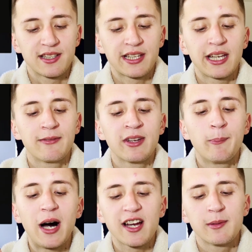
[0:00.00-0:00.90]
Dann haben wir
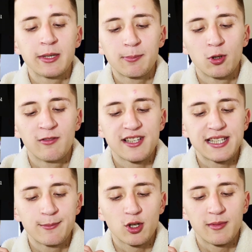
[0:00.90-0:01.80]
Magermilchpulver
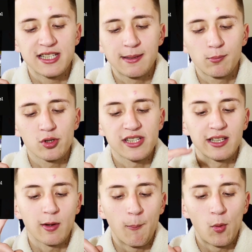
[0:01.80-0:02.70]

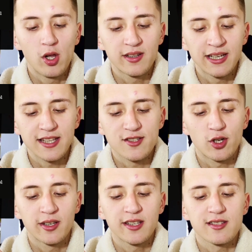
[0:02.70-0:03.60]
7,7%,
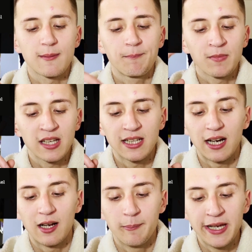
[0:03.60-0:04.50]
Molkenerzeugnis,
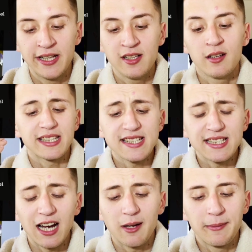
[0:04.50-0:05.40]
Karamell, das
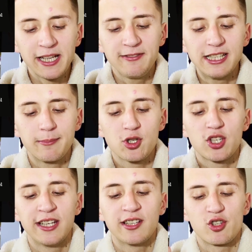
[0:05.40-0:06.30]
Karamell wieder
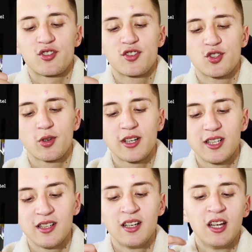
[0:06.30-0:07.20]
bestehend aus
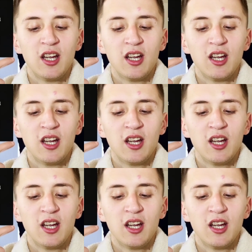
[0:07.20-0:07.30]
Zucker,